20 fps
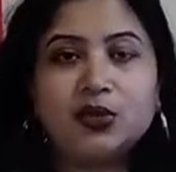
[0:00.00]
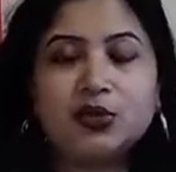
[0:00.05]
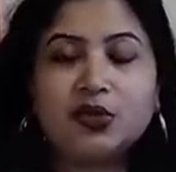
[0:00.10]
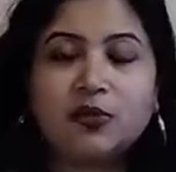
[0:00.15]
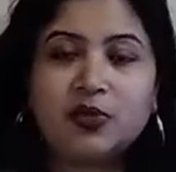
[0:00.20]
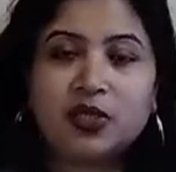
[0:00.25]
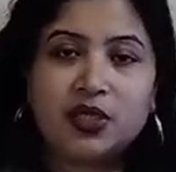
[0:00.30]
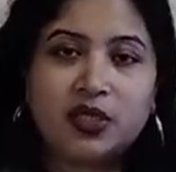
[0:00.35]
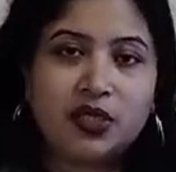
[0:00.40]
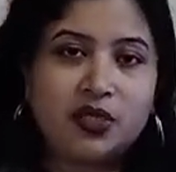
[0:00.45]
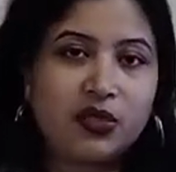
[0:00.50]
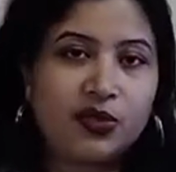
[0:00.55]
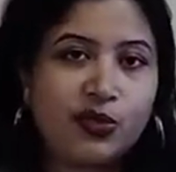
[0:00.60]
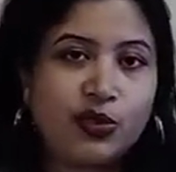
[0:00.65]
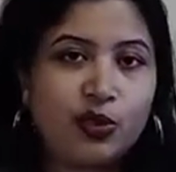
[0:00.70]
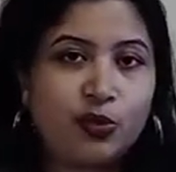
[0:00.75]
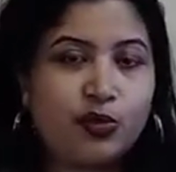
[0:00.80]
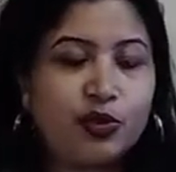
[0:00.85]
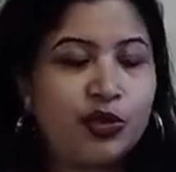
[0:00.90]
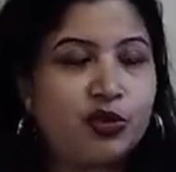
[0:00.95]
যুক্তিবিদ্যা
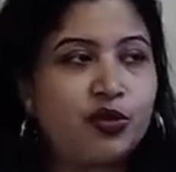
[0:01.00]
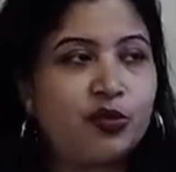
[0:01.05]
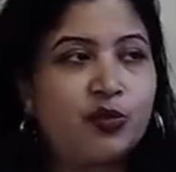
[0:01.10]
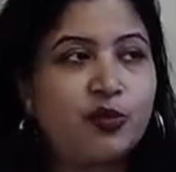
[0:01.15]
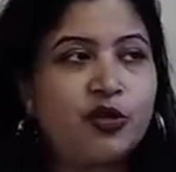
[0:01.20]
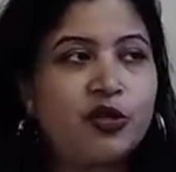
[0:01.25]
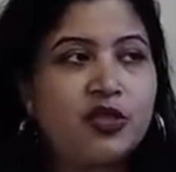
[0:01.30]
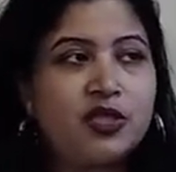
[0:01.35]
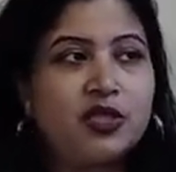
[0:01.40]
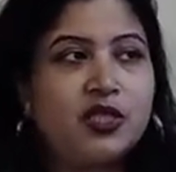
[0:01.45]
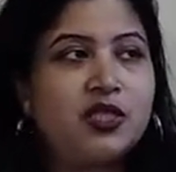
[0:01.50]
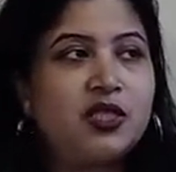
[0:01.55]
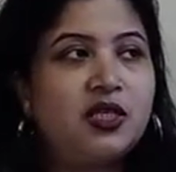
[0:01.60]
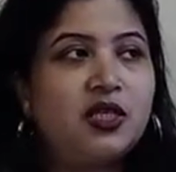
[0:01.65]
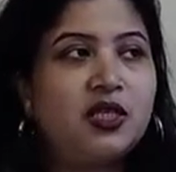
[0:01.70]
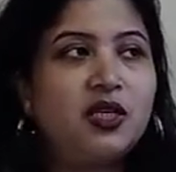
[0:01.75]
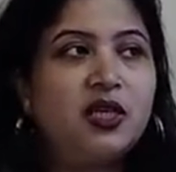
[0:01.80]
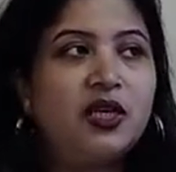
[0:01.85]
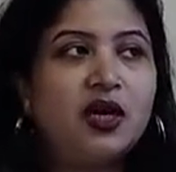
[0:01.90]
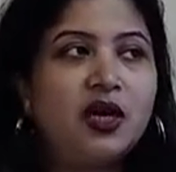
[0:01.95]
দ্বিতীয় পত্র
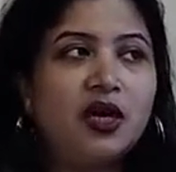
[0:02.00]
পড়াচ্ছি